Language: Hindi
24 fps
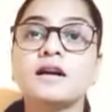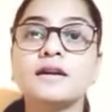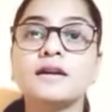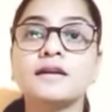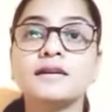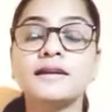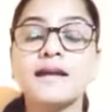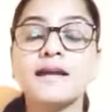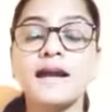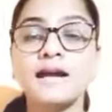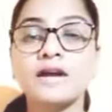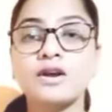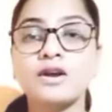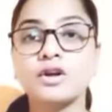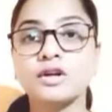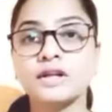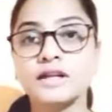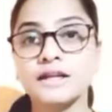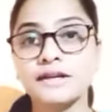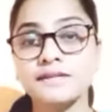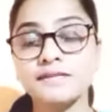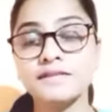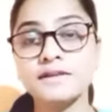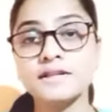हर्ट क्या है और
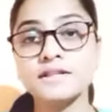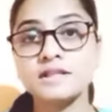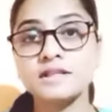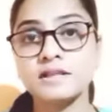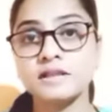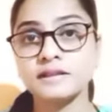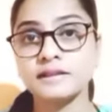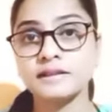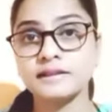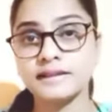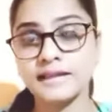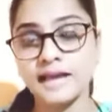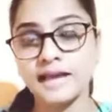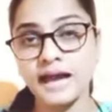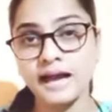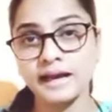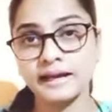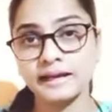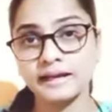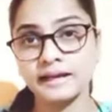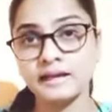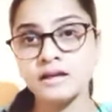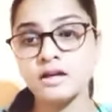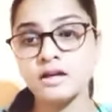ग्रीवियस हर्ट क्या
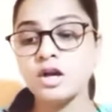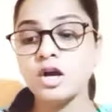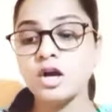है